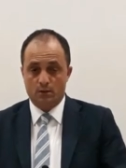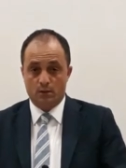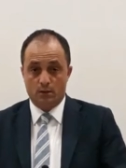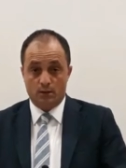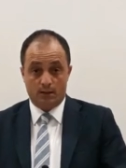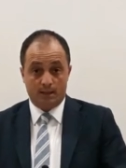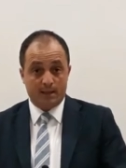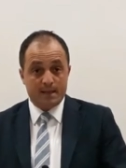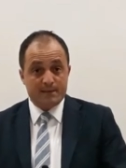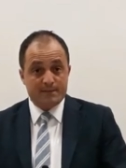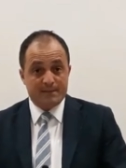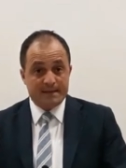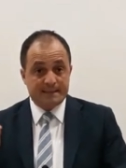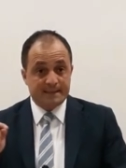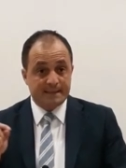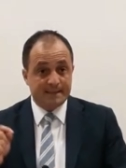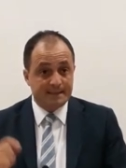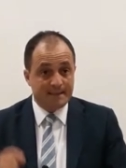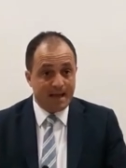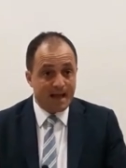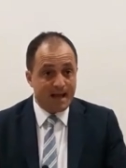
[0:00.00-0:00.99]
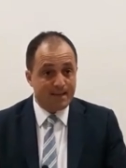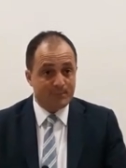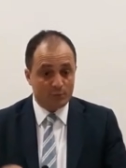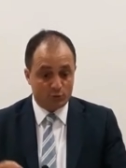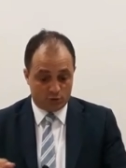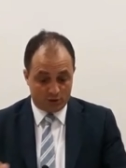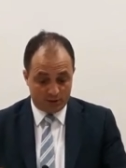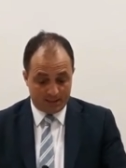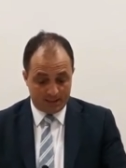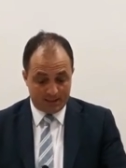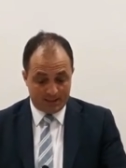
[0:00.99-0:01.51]

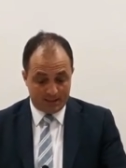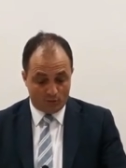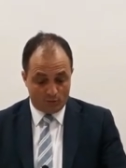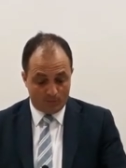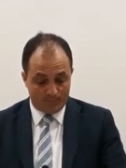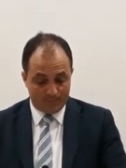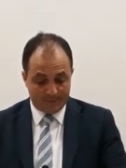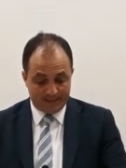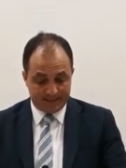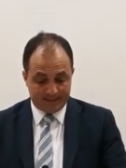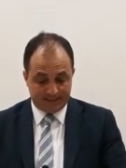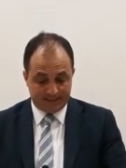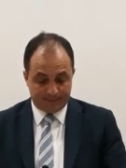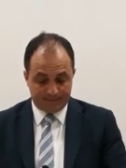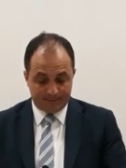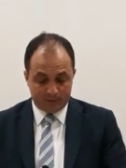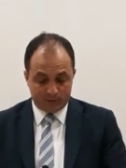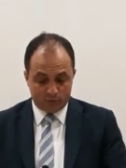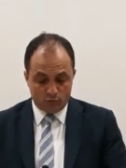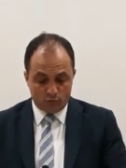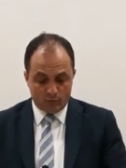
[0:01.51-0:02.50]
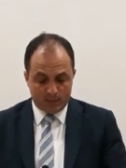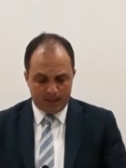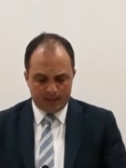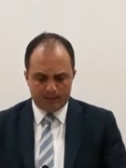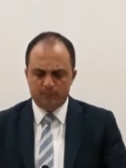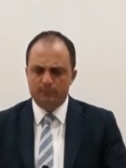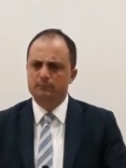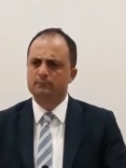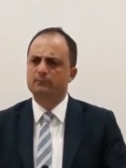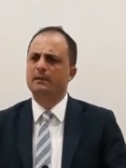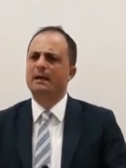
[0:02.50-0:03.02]
Rivestiamoci della completa
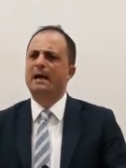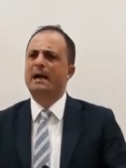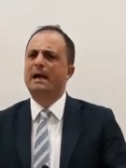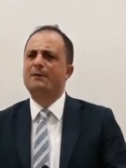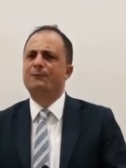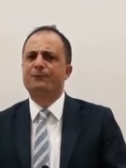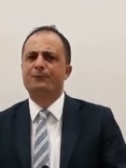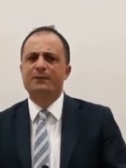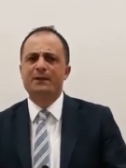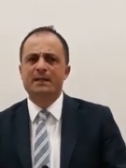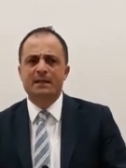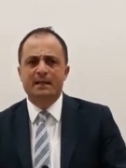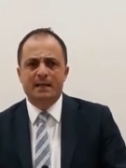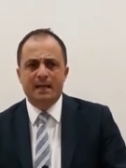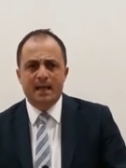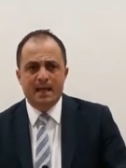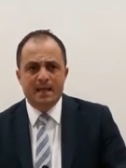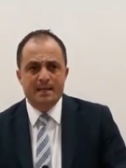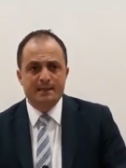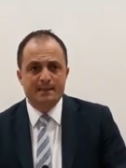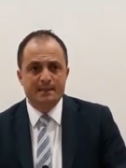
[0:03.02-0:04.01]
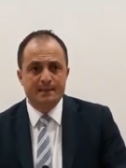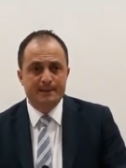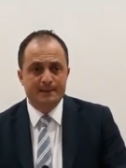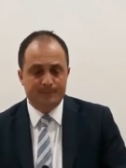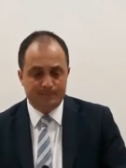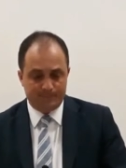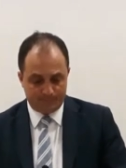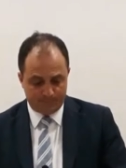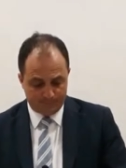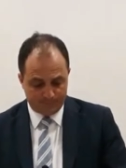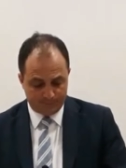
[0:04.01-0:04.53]
armatura affinché
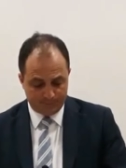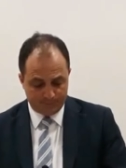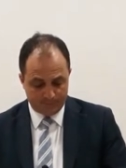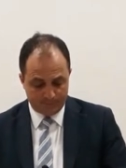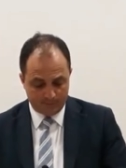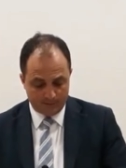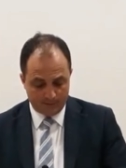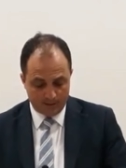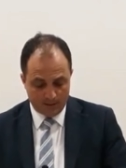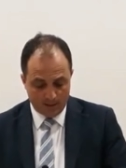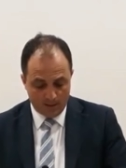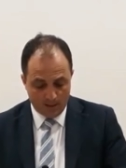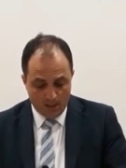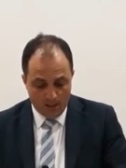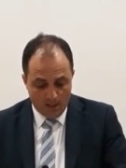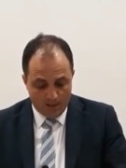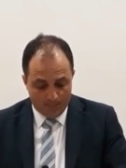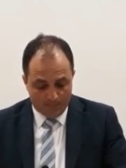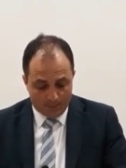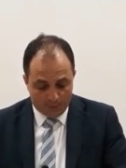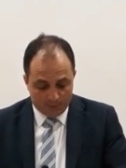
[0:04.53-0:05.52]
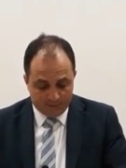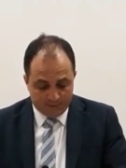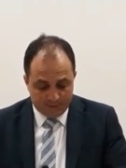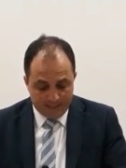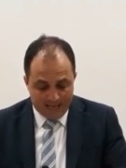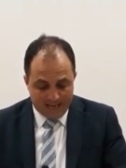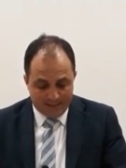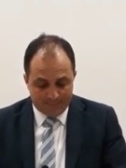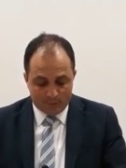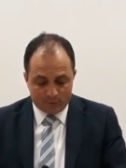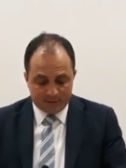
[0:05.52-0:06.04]

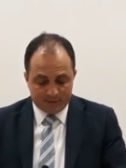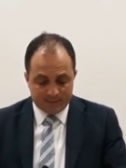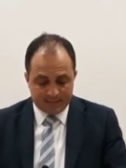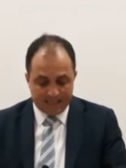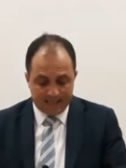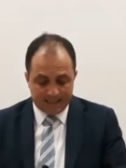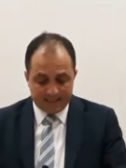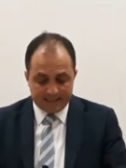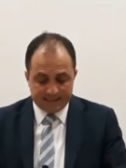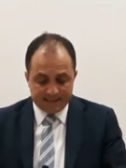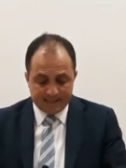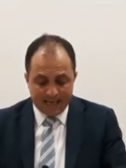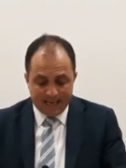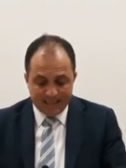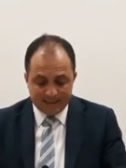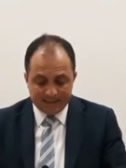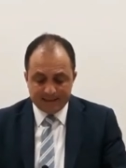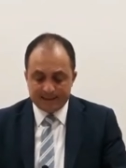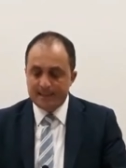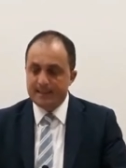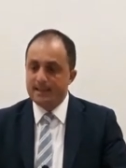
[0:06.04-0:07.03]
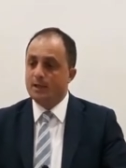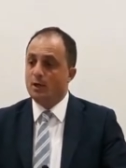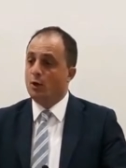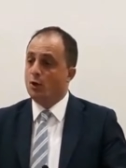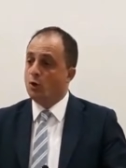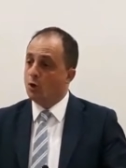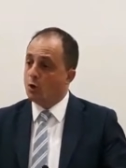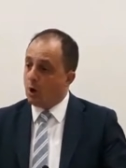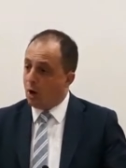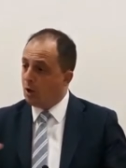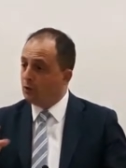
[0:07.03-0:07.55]
possiamo stare
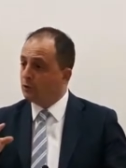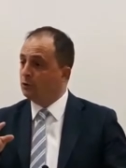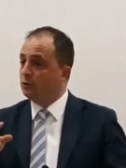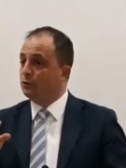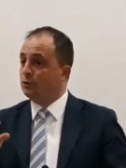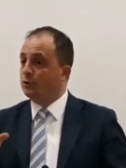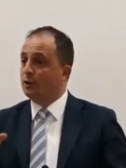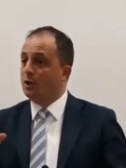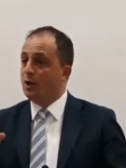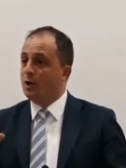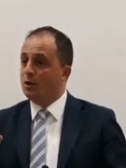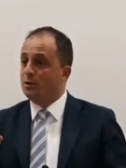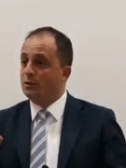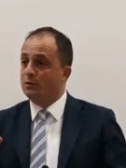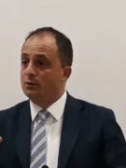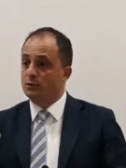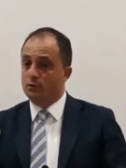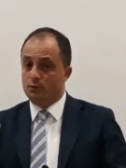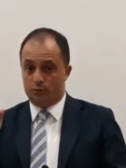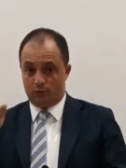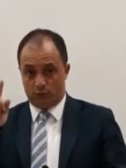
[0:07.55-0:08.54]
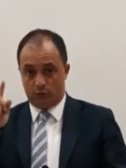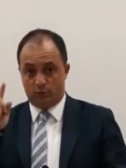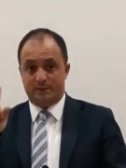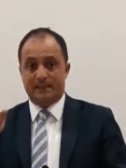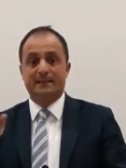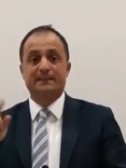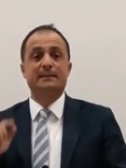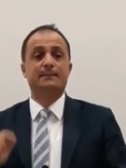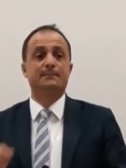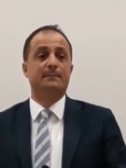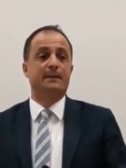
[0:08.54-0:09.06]
saldi contro,
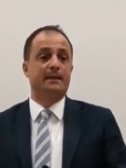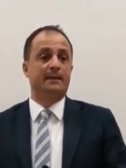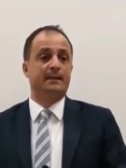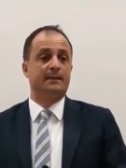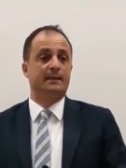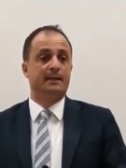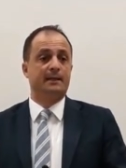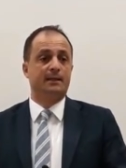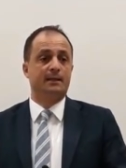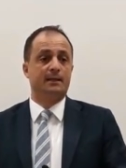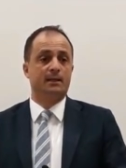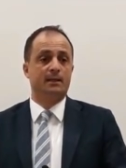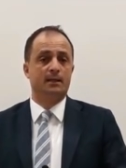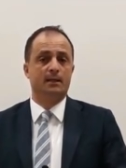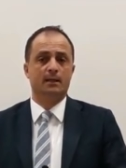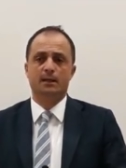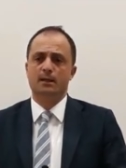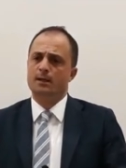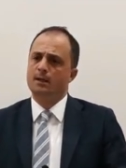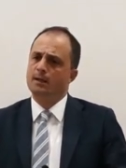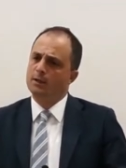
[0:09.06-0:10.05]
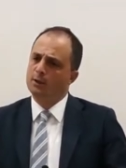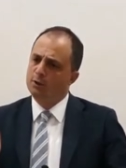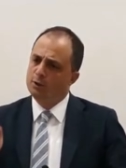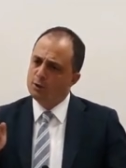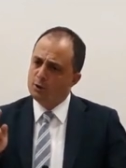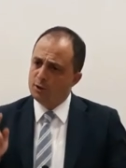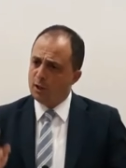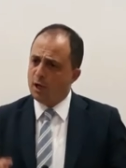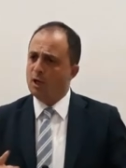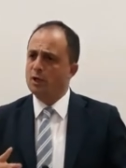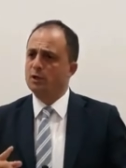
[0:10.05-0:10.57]
notate bene,
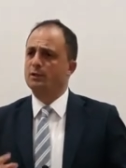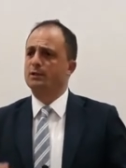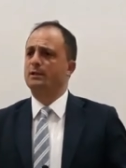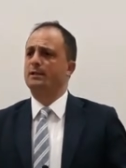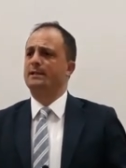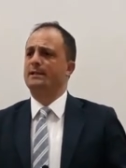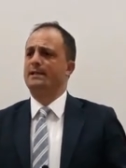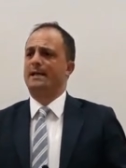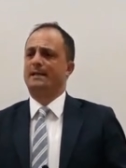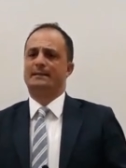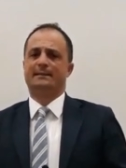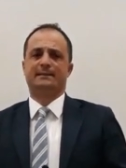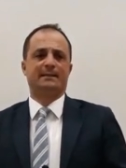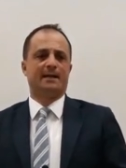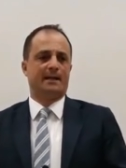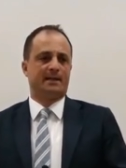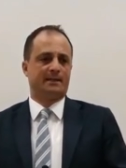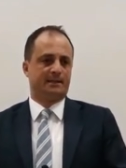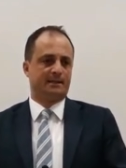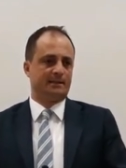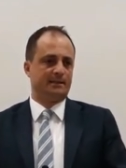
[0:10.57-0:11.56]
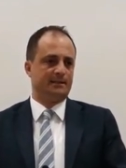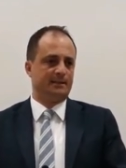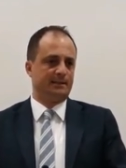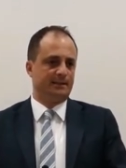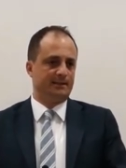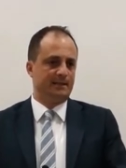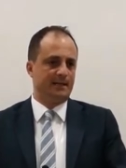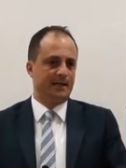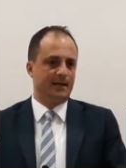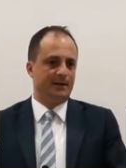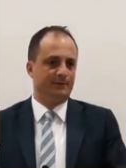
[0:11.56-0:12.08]
non gli attacchi del
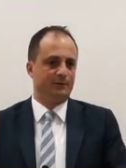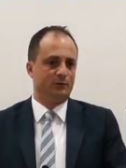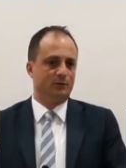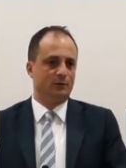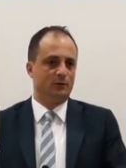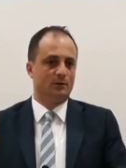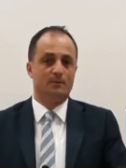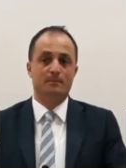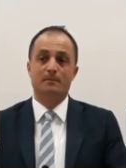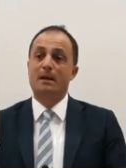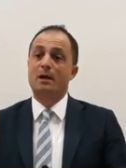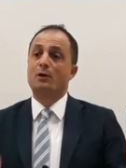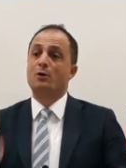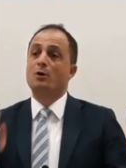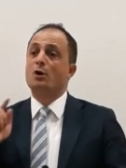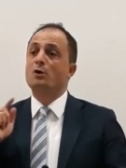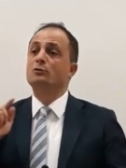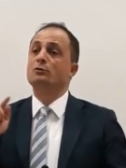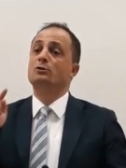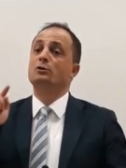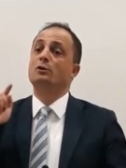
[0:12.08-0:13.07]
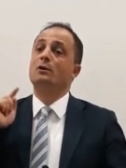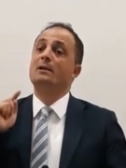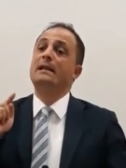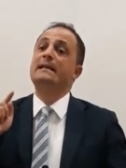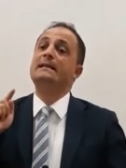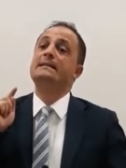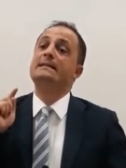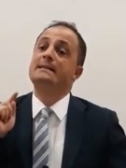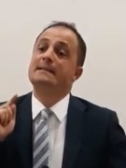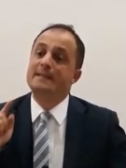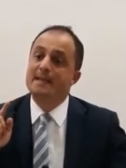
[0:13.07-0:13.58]
diavolo, ma contro le
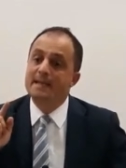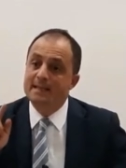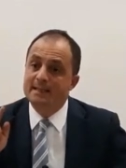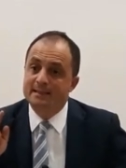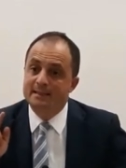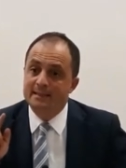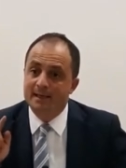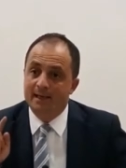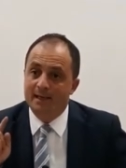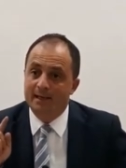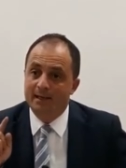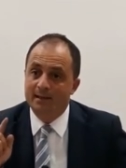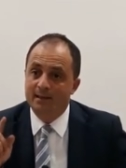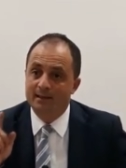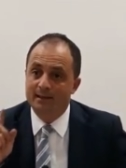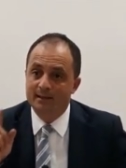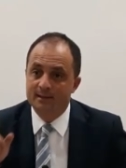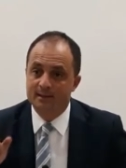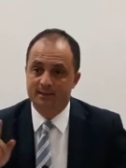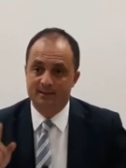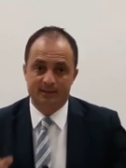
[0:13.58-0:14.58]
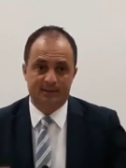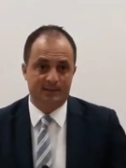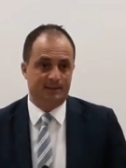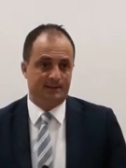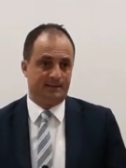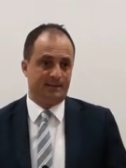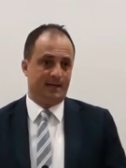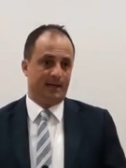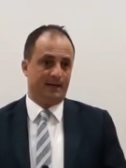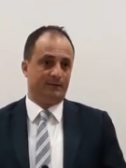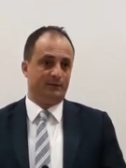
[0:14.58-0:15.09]
insidie del
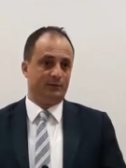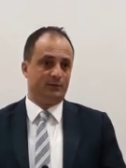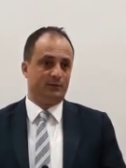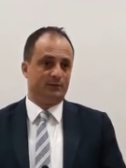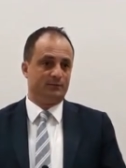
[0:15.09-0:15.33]
diavolo.